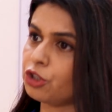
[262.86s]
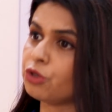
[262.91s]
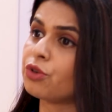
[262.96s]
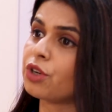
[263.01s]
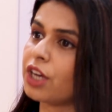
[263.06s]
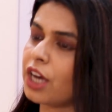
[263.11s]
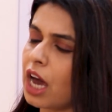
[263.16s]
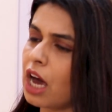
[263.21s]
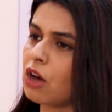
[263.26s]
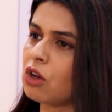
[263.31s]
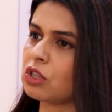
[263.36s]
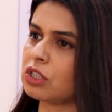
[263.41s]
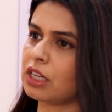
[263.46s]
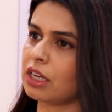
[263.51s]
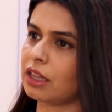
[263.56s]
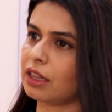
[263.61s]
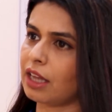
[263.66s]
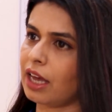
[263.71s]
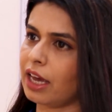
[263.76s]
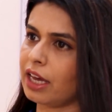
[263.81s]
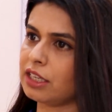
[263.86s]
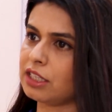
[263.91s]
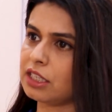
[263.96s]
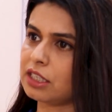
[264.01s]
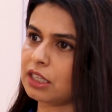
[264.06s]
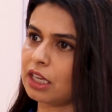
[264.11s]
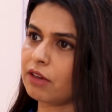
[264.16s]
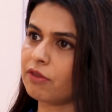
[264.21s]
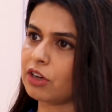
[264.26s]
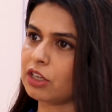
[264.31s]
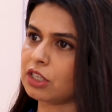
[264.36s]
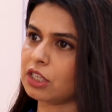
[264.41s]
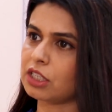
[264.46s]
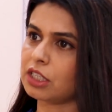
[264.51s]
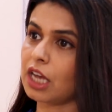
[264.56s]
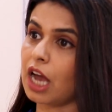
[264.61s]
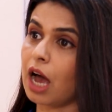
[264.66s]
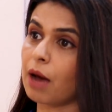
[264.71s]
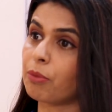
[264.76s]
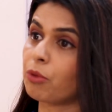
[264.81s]
इशू क्या हो सकता है जिसकी वजह
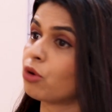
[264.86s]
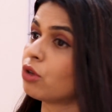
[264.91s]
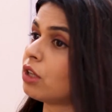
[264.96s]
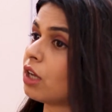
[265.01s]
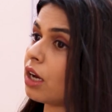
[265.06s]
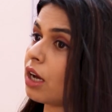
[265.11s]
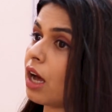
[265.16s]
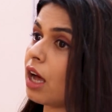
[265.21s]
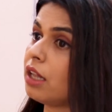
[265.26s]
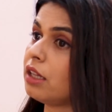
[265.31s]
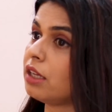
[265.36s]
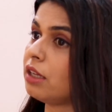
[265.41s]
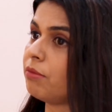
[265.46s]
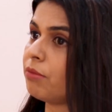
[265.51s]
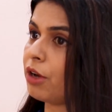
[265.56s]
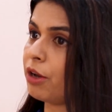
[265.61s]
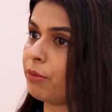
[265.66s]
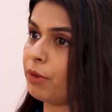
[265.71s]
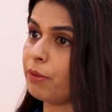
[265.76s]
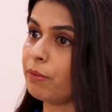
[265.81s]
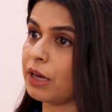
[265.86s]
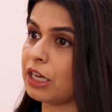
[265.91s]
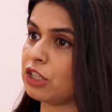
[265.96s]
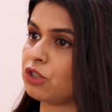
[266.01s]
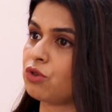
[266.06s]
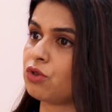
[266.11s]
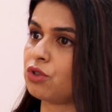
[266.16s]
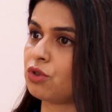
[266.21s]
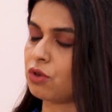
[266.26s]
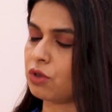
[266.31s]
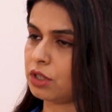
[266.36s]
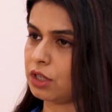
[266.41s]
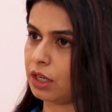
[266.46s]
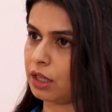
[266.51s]
से आपको थकान दिन भर में महसूस हो